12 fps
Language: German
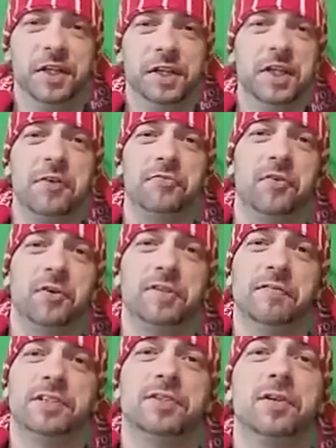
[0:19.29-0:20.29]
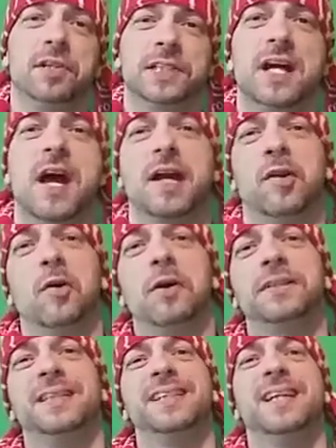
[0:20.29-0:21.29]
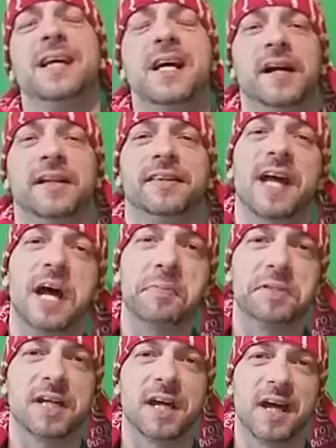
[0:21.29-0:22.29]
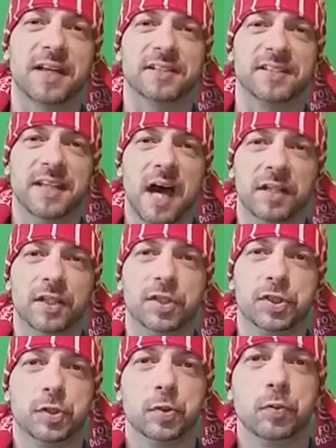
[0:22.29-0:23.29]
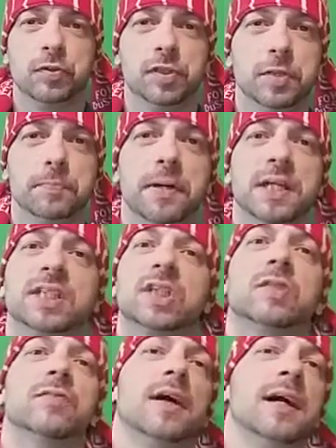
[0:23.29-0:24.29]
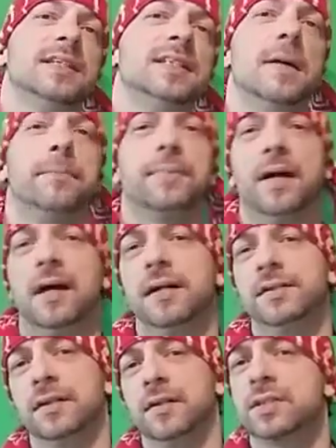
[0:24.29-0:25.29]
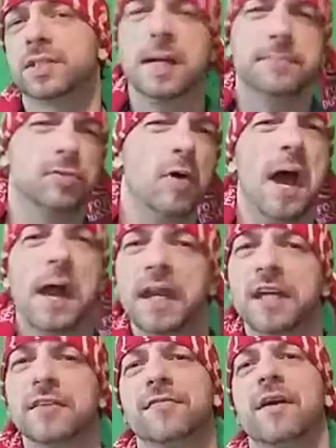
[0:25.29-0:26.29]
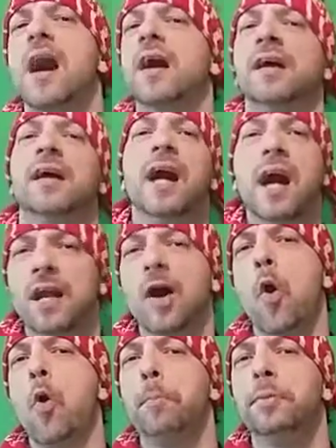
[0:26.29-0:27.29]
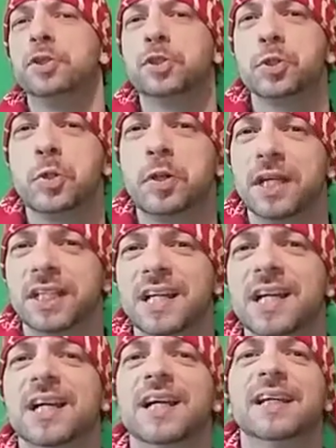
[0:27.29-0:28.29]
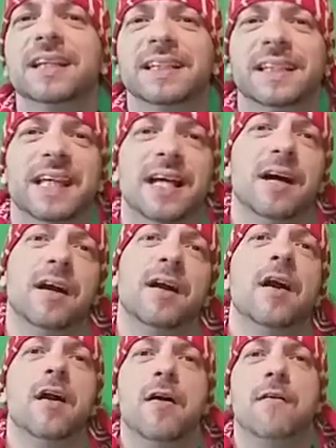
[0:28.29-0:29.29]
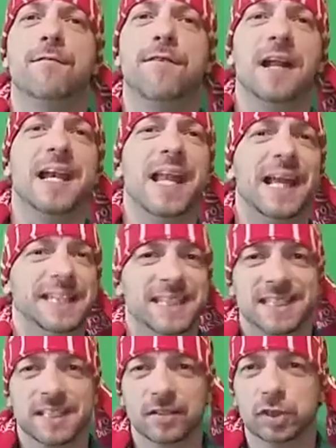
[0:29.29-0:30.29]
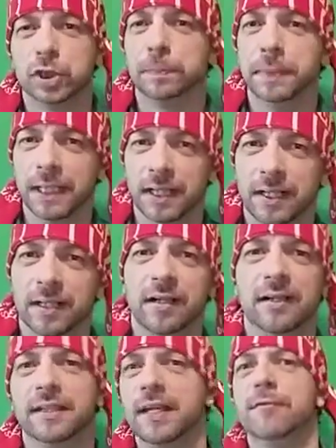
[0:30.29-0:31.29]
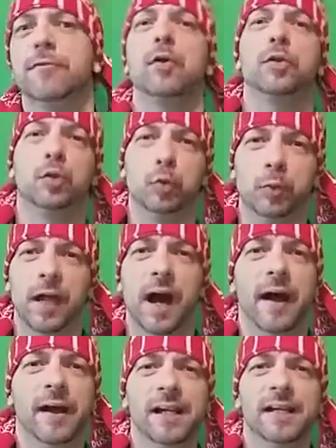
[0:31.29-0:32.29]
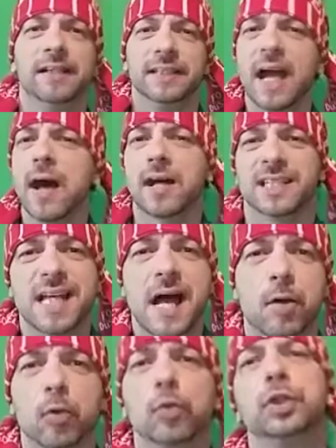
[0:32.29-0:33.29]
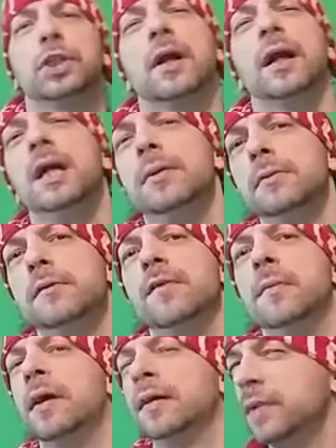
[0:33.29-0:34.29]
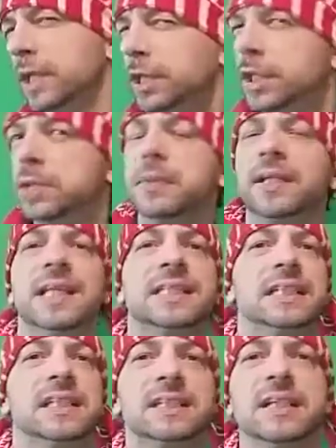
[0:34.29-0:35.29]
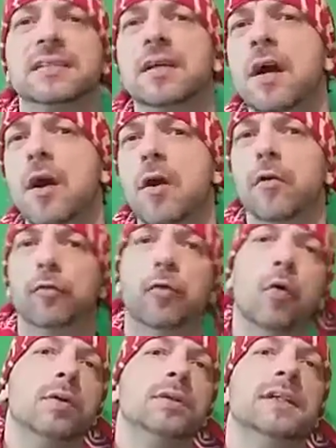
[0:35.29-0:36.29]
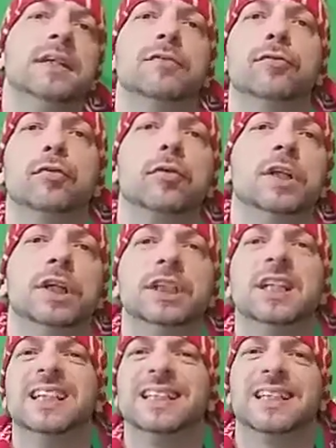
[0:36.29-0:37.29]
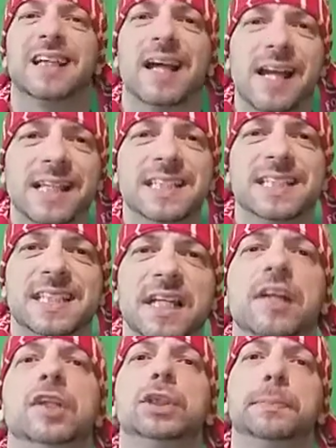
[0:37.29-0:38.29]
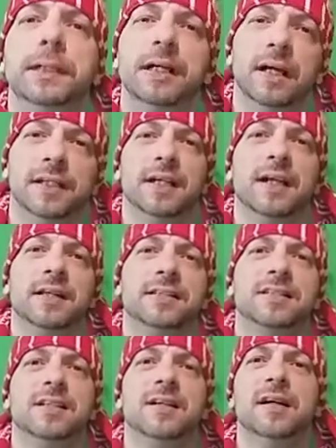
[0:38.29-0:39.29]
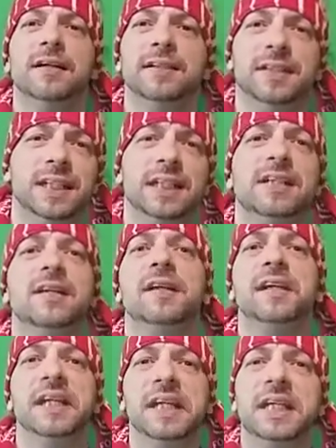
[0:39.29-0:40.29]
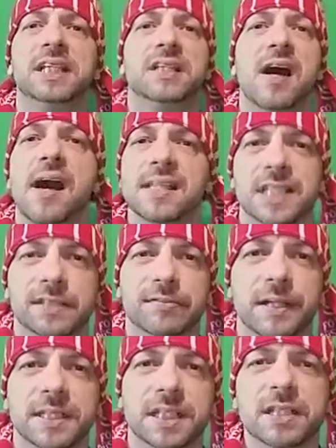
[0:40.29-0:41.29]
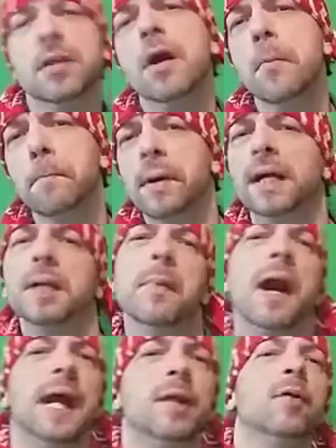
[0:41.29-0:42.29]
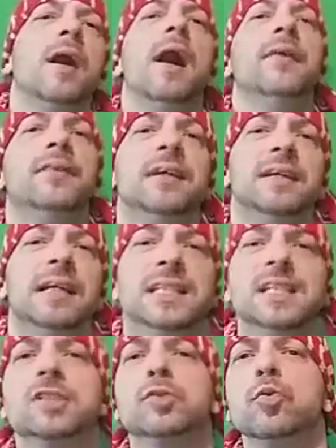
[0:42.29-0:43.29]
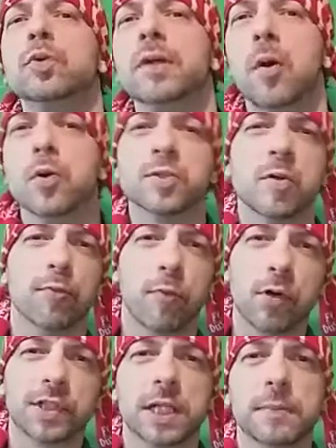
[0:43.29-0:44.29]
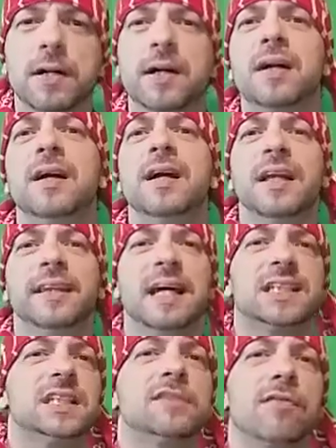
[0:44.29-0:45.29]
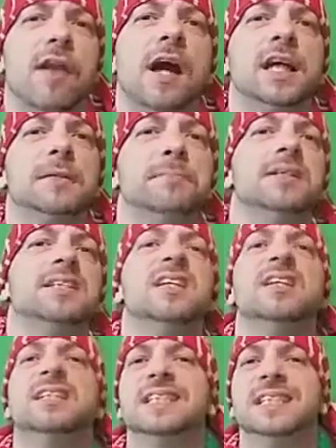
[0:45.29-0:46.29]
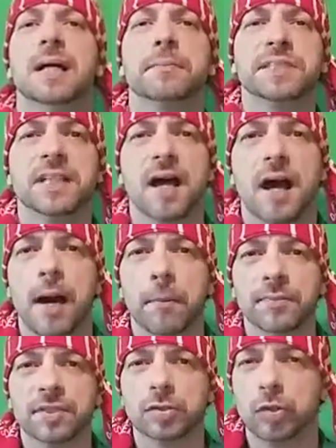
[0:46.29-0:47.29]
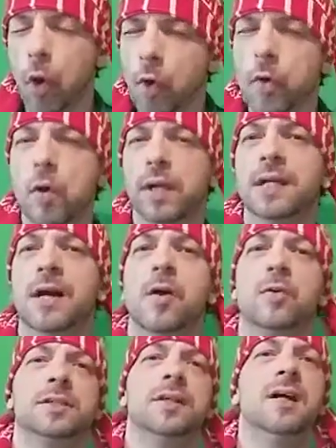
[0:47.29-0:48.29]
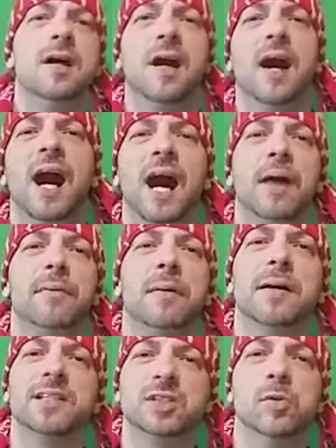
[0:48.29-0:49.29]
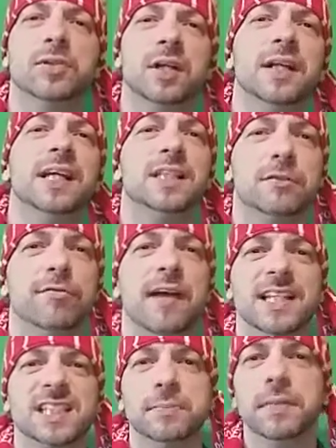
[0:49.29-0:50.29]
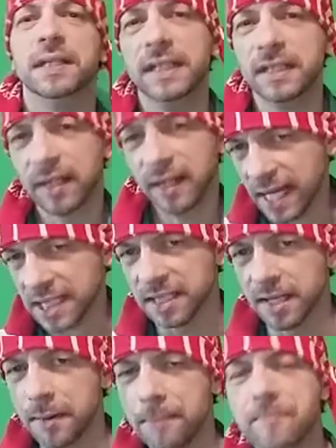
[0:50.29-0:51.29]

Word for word: Ja, Freunde, was soll ich sagen? Heute Nachmittag hat Daniel Thune die Pressekonferenz abgehalten. Es gab so einige Fragen, gerade auch bezüglich der verletzten Spieler der Fortuna. Ja, sage und schreibe, wenn man richtig mitgezählt hat, wurden hier wirklich 13 Spieler genannt, die nicht einsatzfähig sind. Bei dem einen oder anderen ist es durchaus noch vorstellbar, dass es vielleicht bis Samstagabend doch noch hinhaut, aber man sollte nicht zu fest mit ihnen rechnen.